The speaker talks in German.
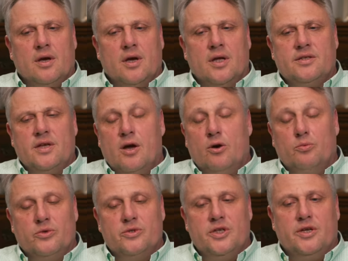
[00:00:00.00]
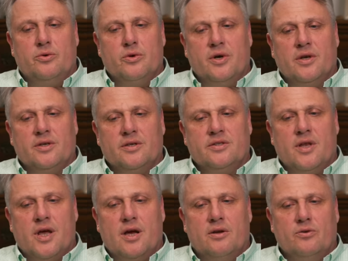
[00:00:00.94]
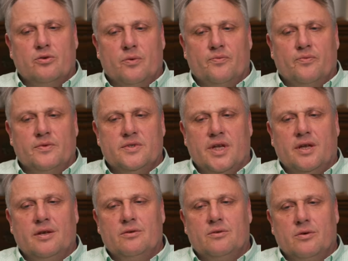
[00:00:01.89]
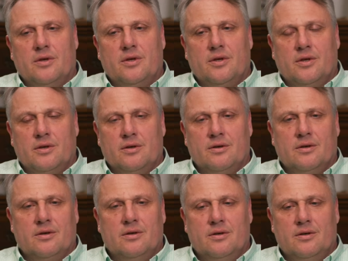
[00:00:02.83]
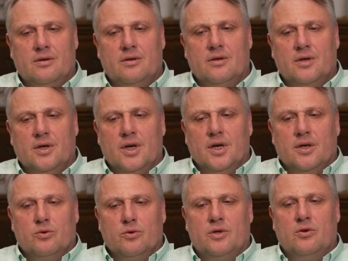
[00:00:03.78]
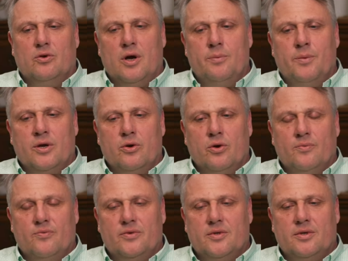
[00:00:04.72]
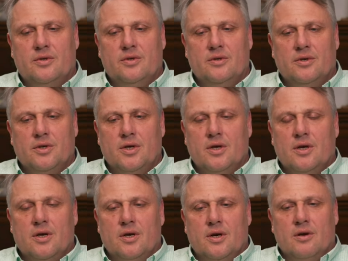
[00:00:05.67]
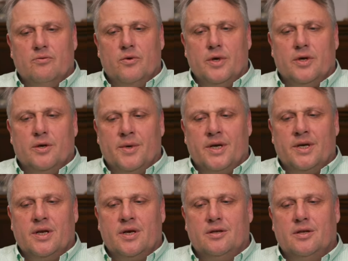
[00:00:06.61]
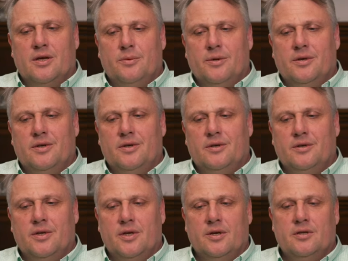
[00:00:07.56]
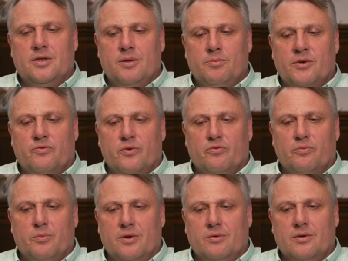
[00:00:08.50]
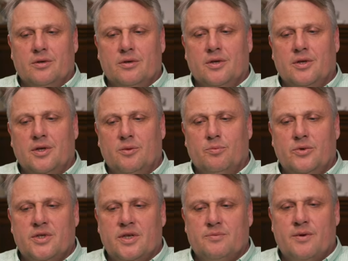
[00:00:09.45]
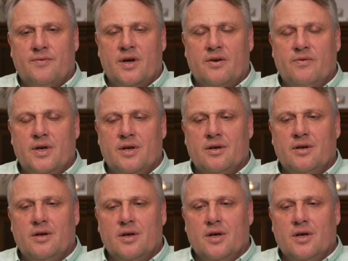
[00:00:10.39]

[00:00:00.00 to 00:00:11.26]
hat sie laut Musik gehört, ist lachend, hüpfend, singend durch, äh, durch die Räume gehüpft, wo ich immer gedacht habe, Kind, gib mir fünf Minuten, ich muss erst mal wach werden.